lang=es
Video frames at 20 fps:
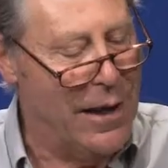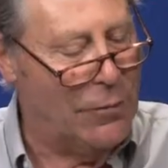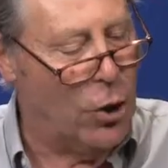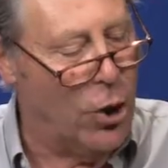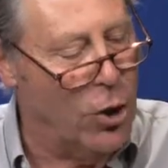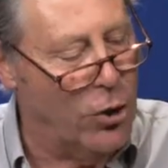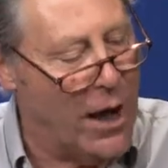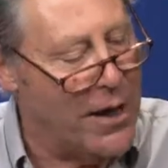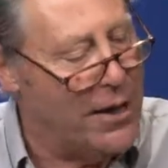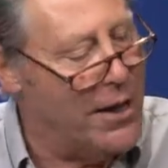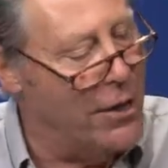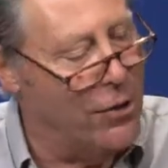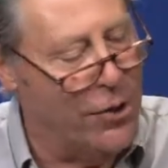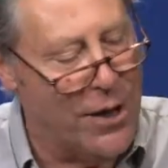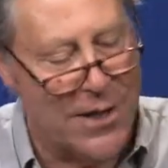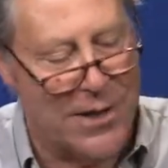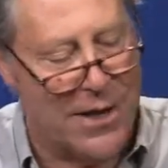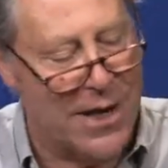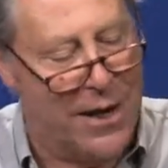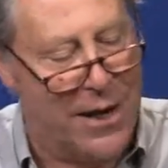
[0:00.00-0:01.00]
Esto es lo que quiero
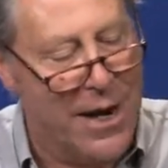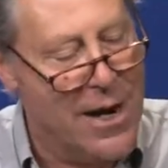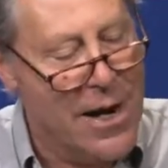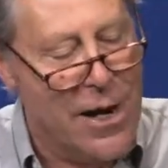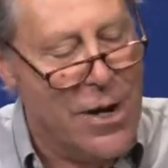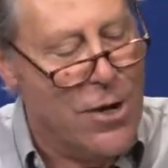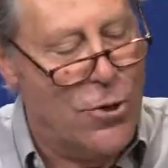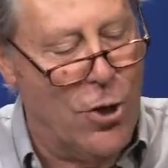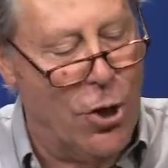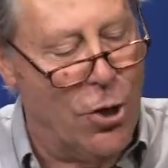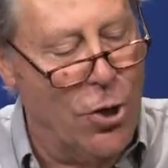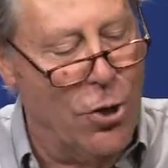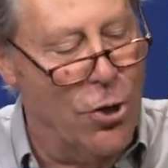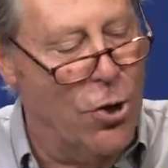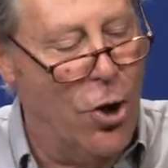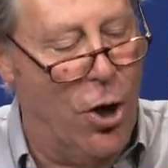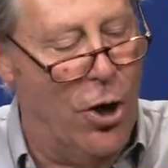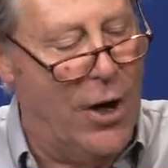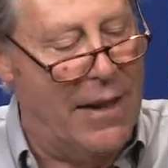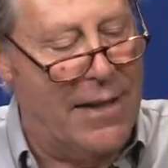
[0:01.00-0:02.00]
decir. Yo
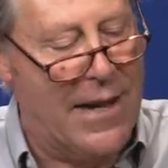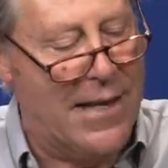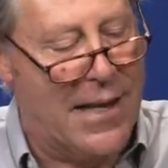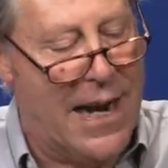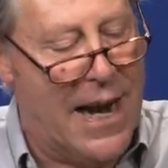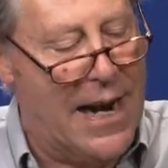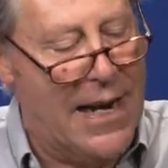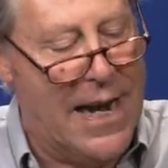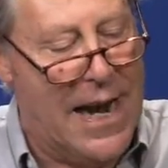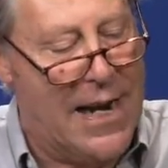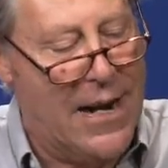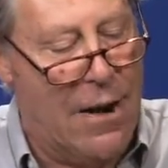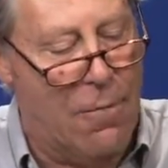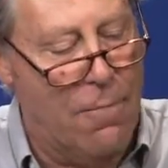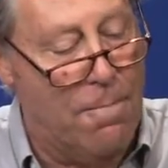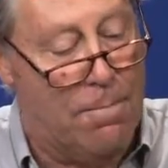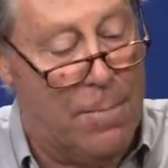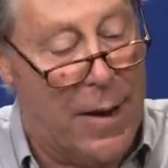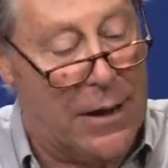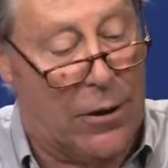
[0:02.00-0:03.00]
no le desearía ni a
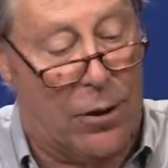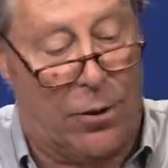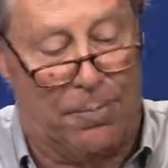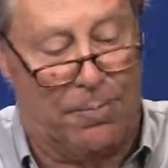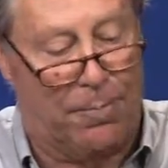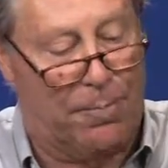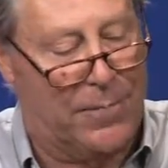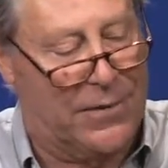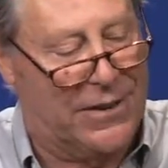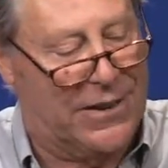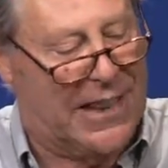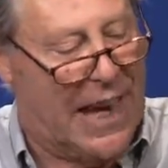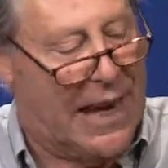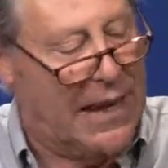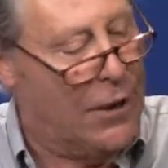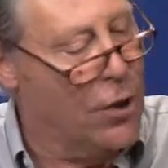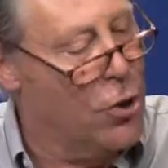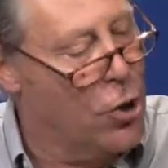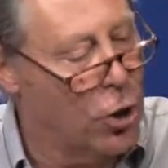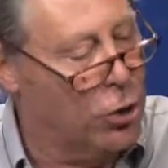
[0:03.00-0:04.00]
un perro
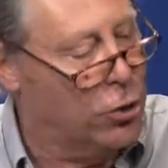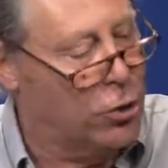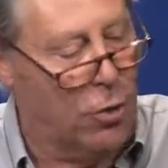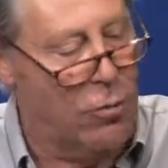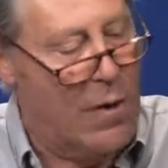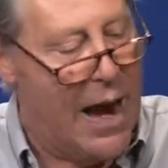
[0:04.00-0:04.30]
sarnoso,